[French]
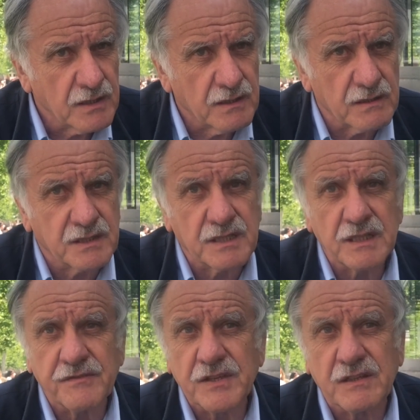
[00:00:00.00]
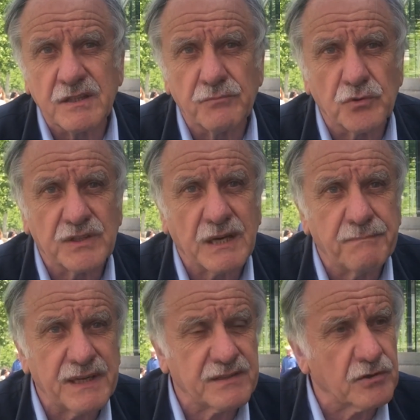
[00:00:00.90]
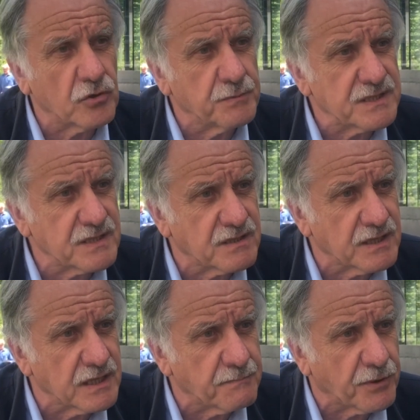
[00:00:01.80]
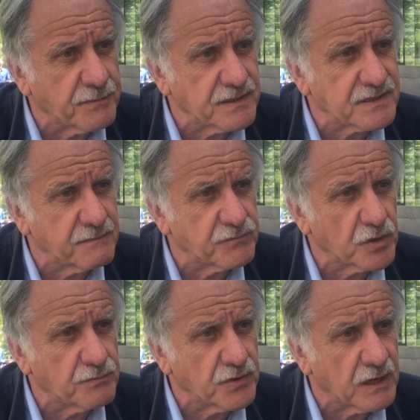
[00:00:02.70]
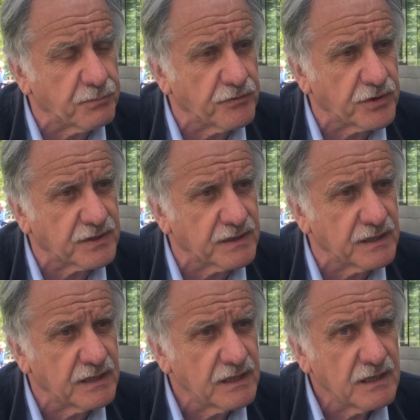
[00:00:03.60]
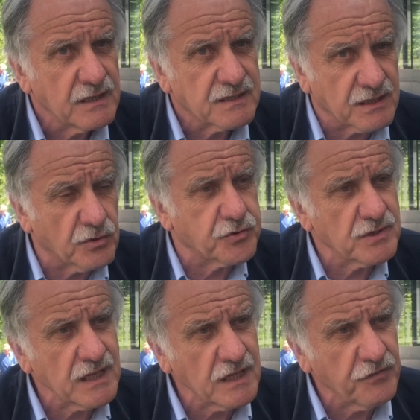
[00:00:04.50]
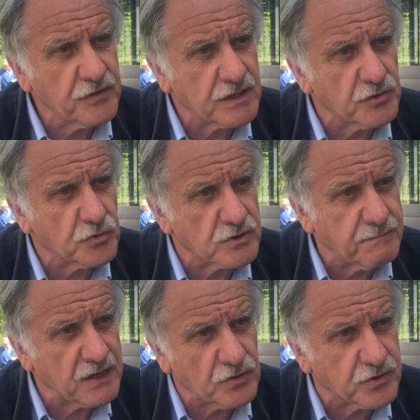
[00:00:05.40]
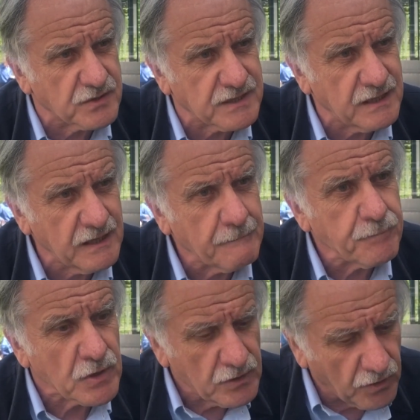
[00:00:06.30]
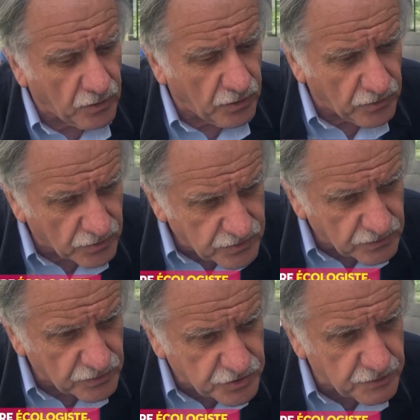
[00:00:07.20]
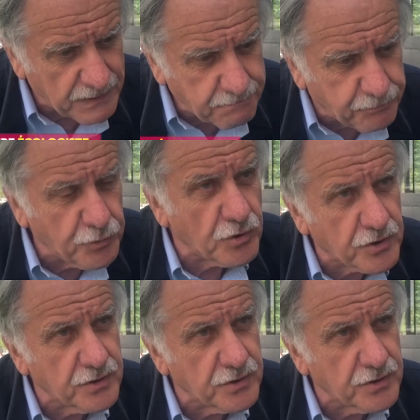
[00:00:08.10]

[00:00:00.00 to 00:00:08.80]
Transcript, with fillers: Euh, qui est victime de diabète et de l'obésité, les premiers symptômes de la pauvreté C'est contre ça qu'il faut, quand on se bat contre ça, on se bat pour